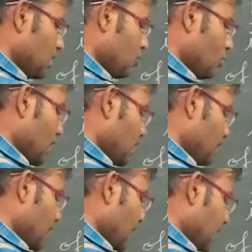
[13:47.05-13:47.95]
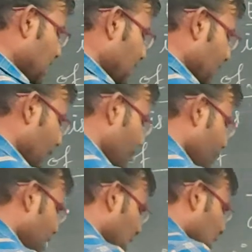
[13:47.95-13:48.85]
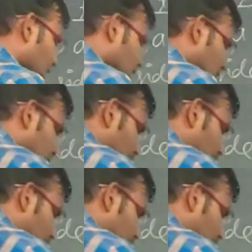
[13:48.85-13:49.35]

वो मल्टीप्लाई करने में आप क्या करना ना कि